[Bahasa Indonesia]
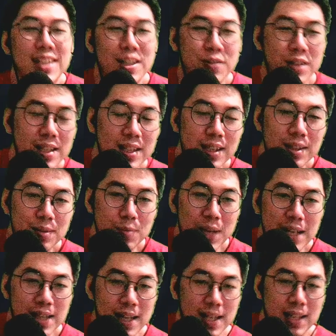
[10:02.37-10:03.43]
Dapatnya ini
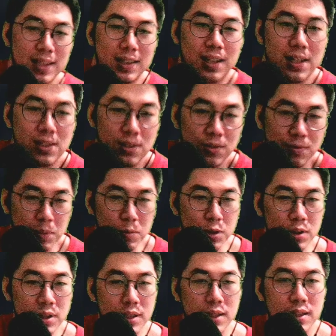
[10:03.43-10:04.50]
biasa ya, Trace of
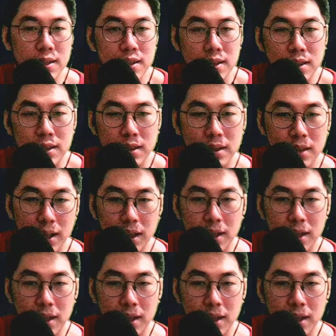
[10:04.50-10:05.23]
Memory. Eh,